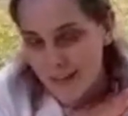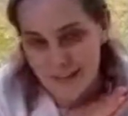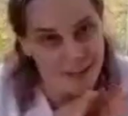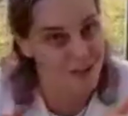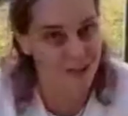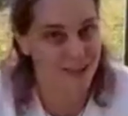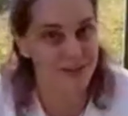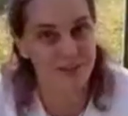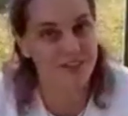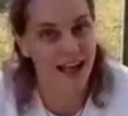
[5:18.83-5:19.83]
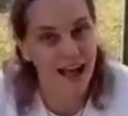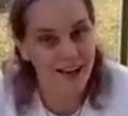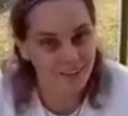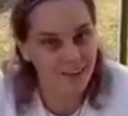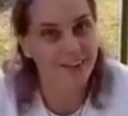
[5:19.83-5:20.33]
Nós adoramos
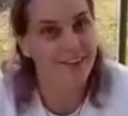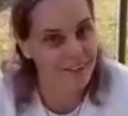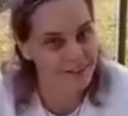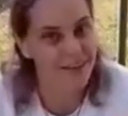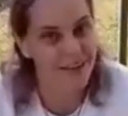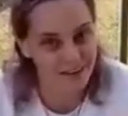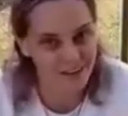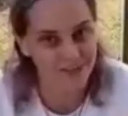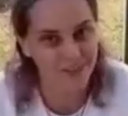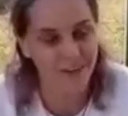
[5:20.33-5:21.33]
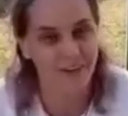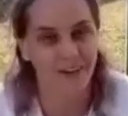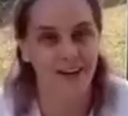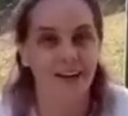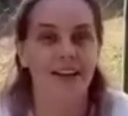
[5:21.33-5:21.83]
água, não é
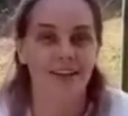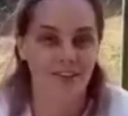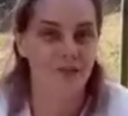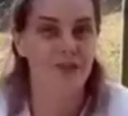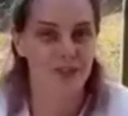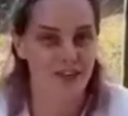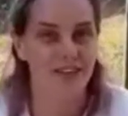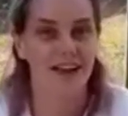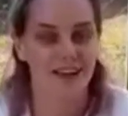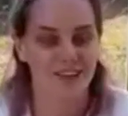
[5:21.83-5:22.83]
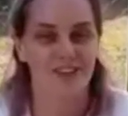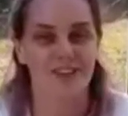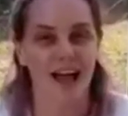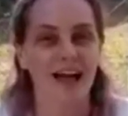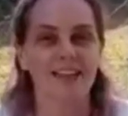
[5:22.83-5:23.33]
mesmo? Vamos fazer a
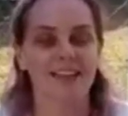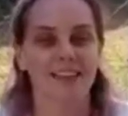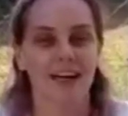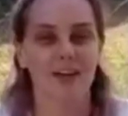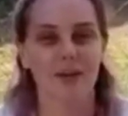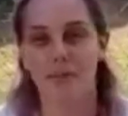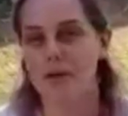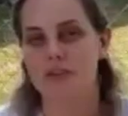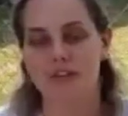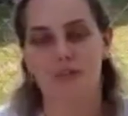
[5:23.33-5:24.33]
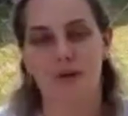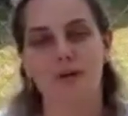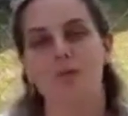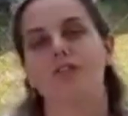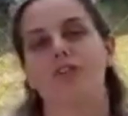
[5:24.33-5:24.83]
atividade? Então depois vocês
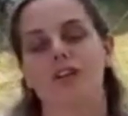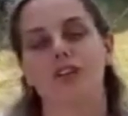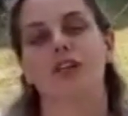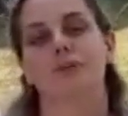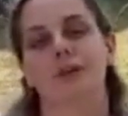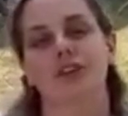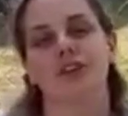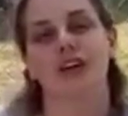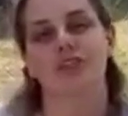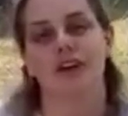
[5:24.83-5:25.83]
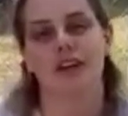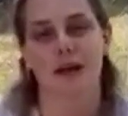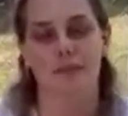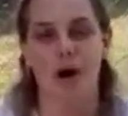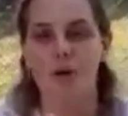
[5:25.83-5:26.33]
mandam uma fotinha para tia ver,
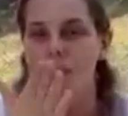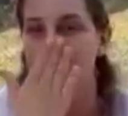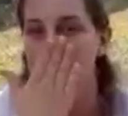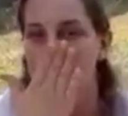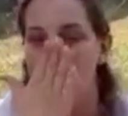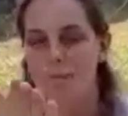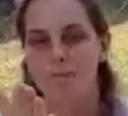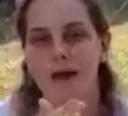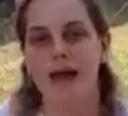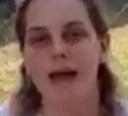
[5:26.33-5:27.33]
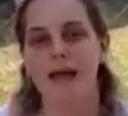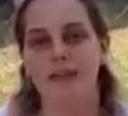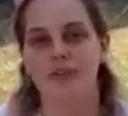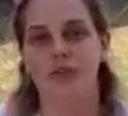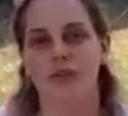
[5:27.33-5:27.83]
tá bom?
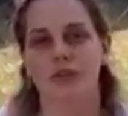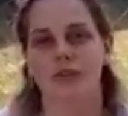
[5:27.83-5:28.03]
Beijo!